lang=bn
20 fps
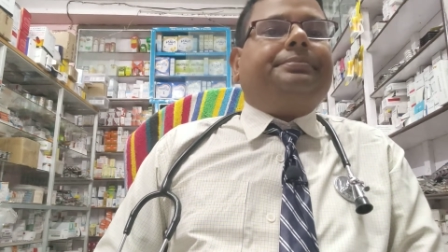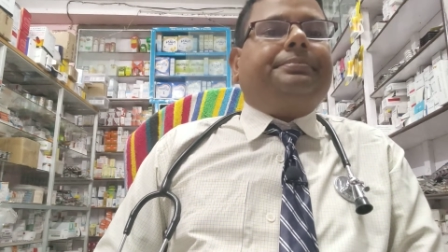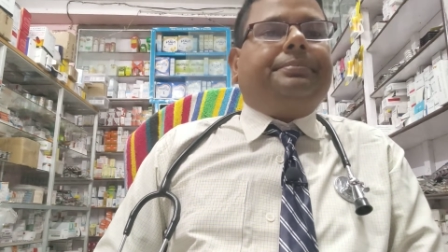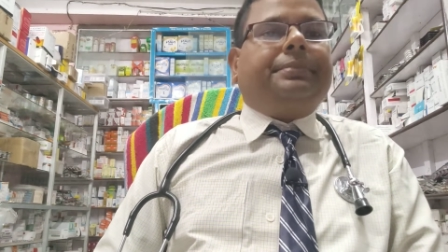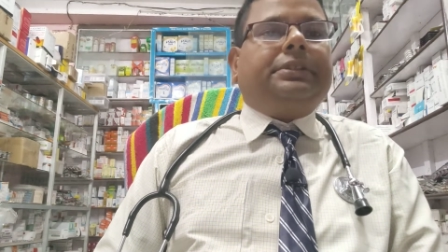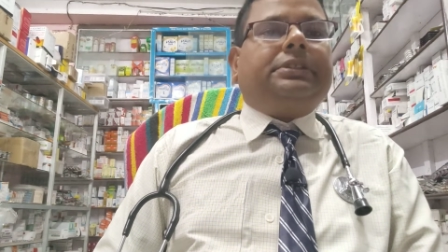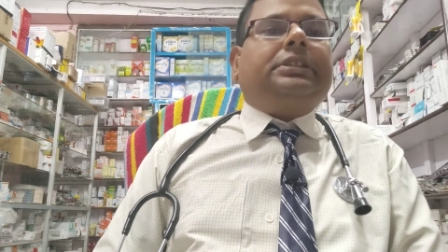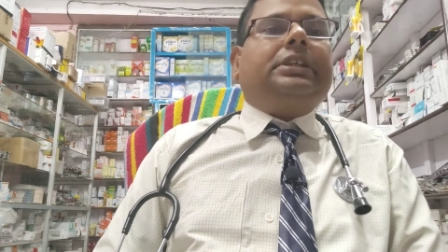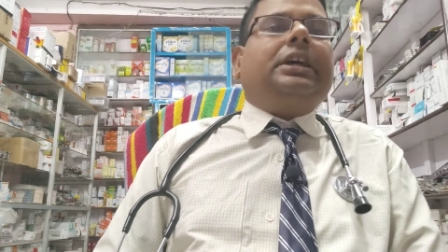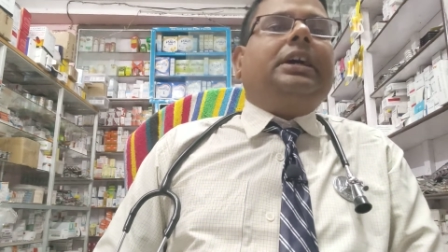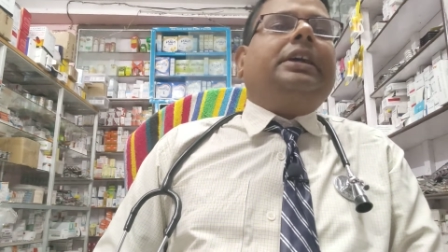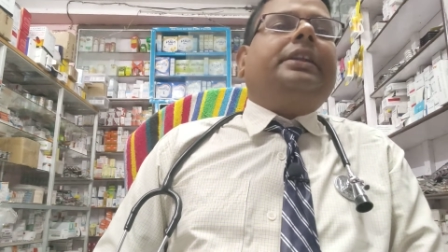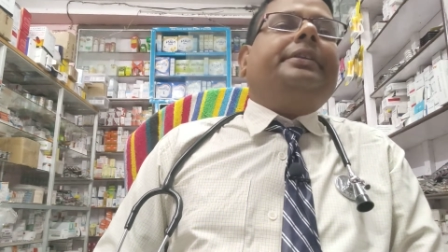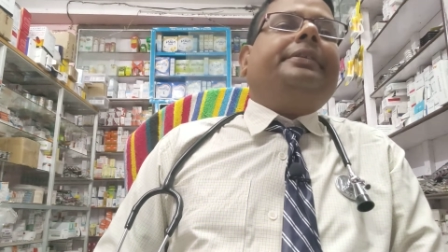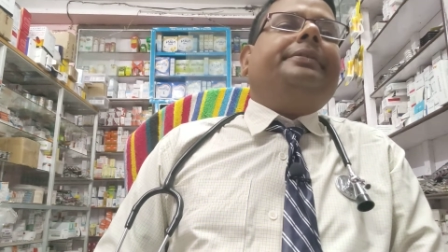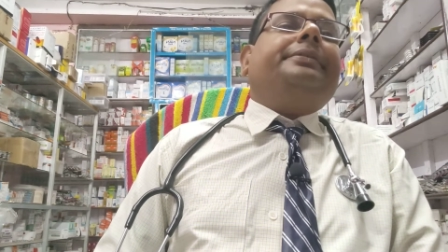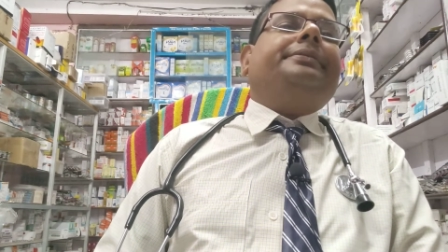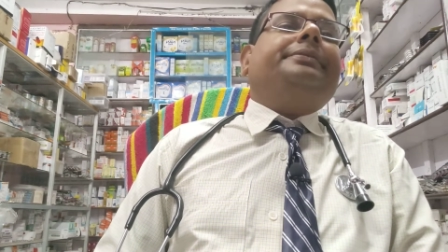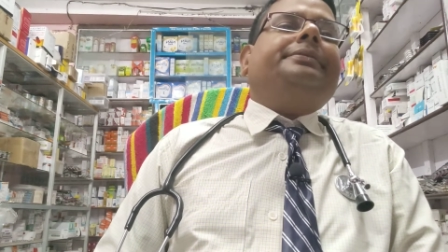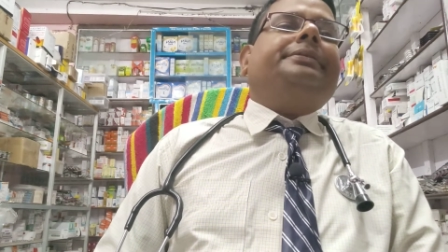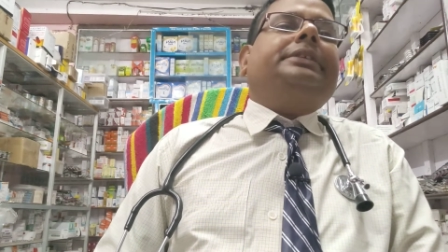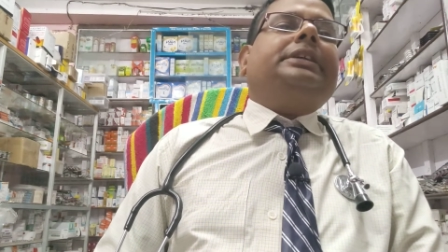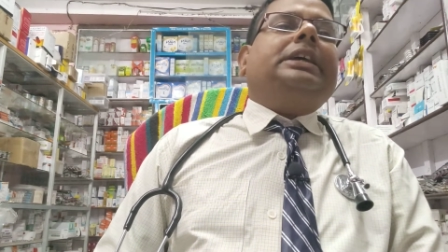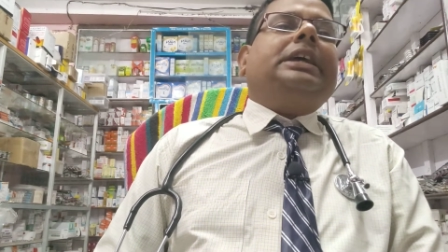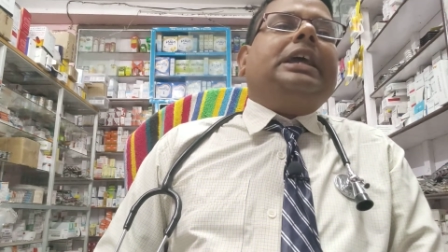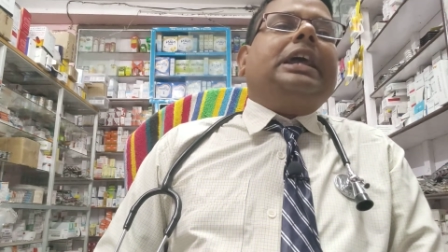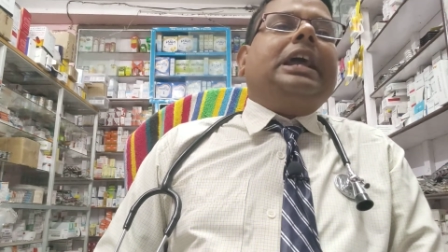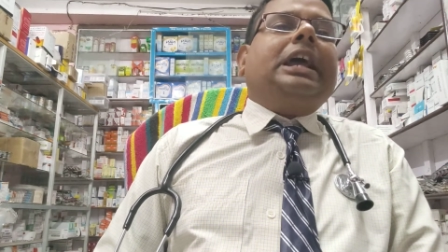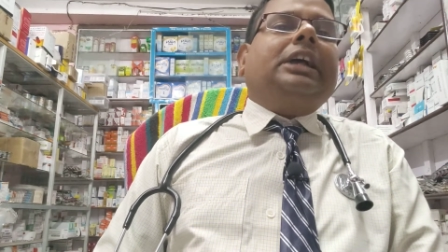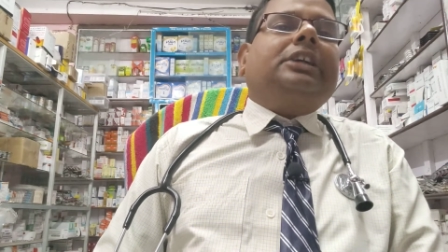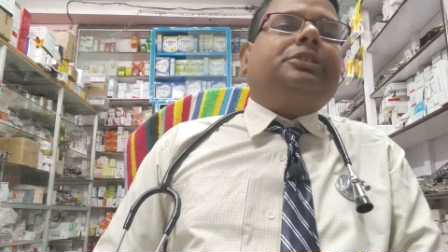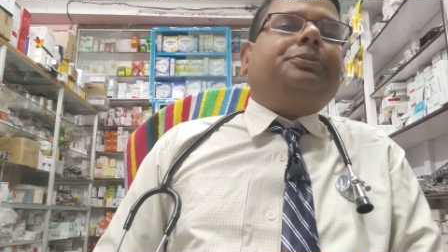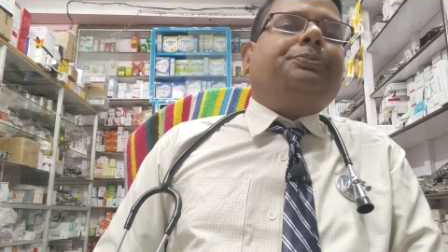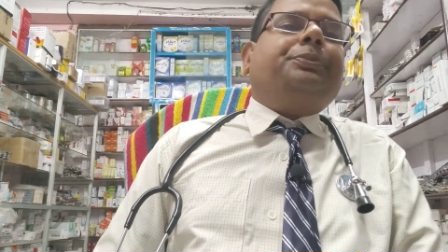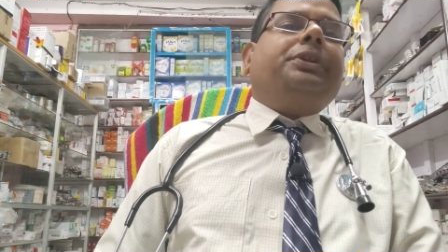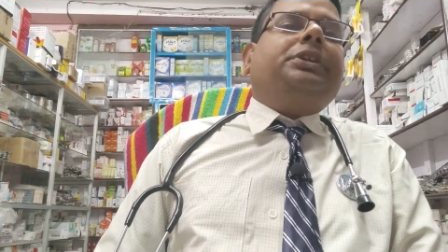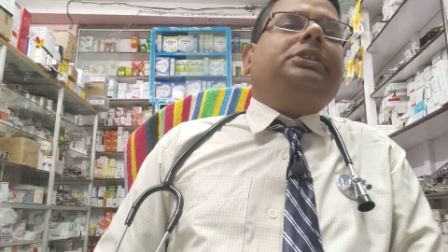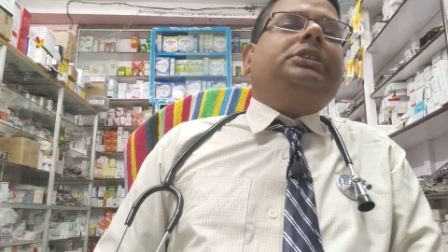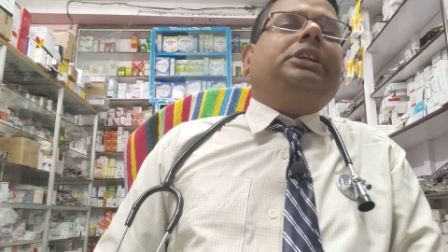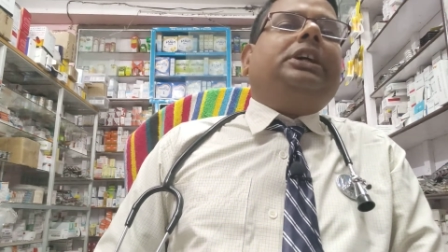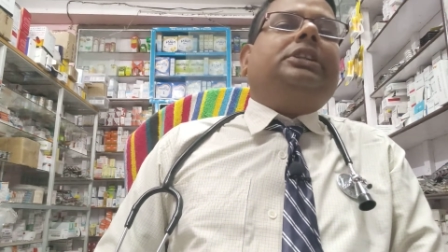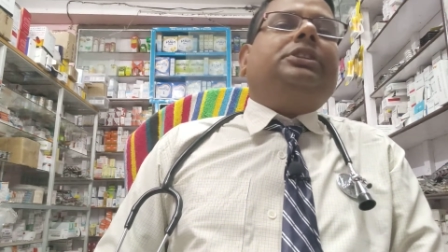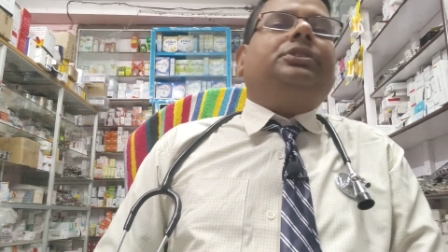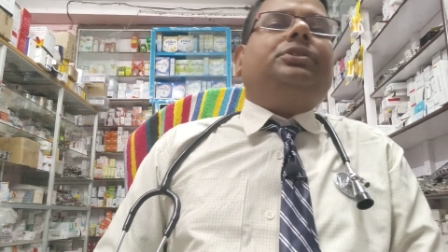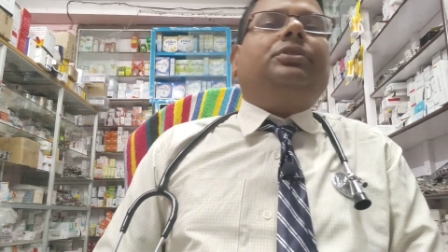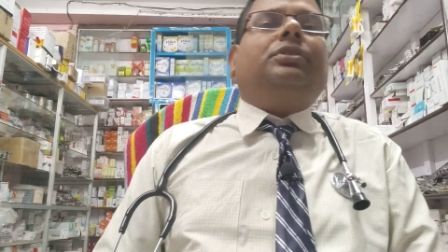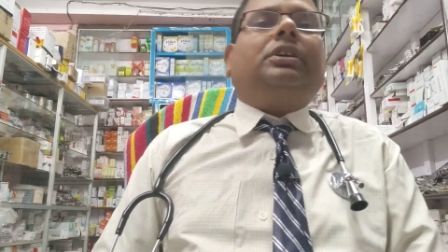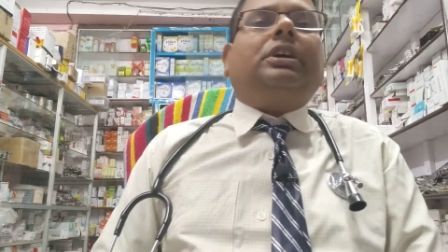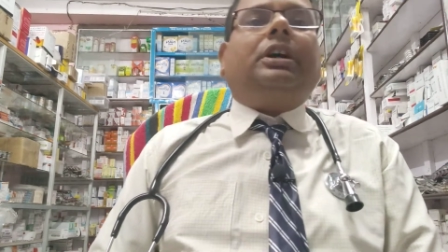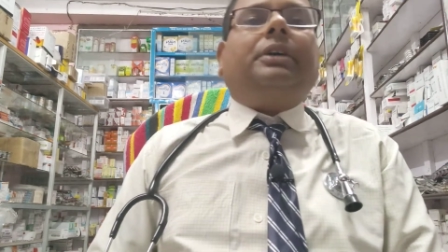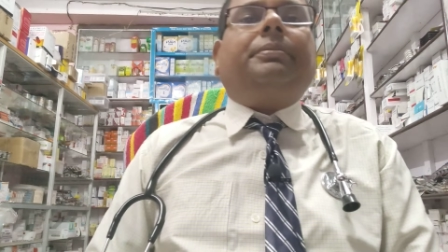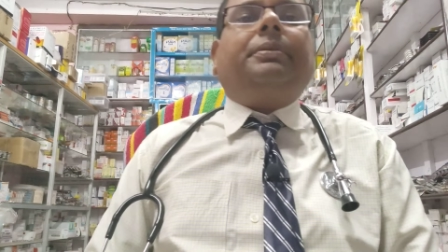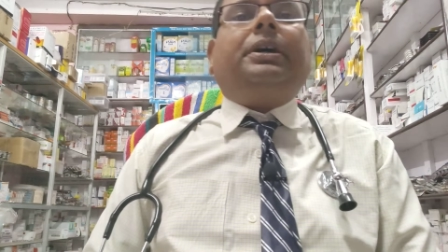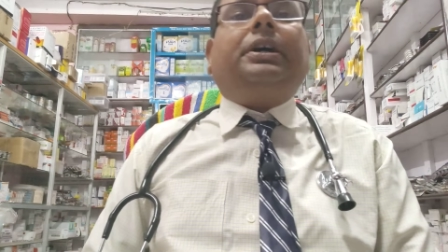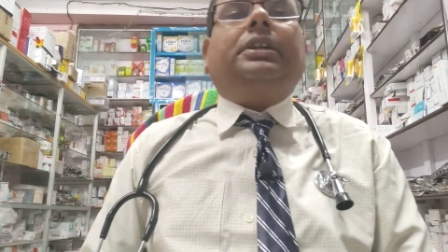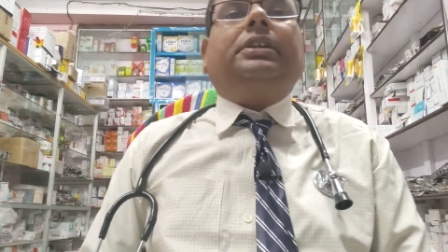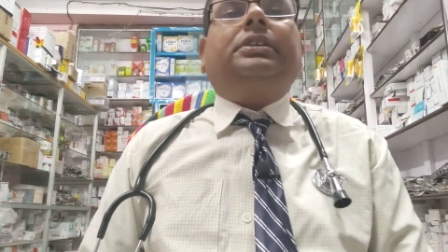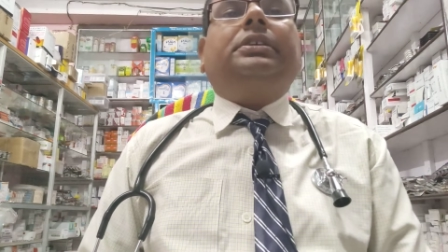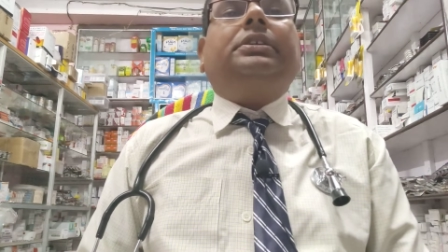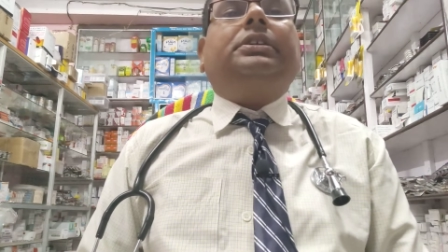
প্রেশার অ্যাসপ্রিন জাতীয় খাবার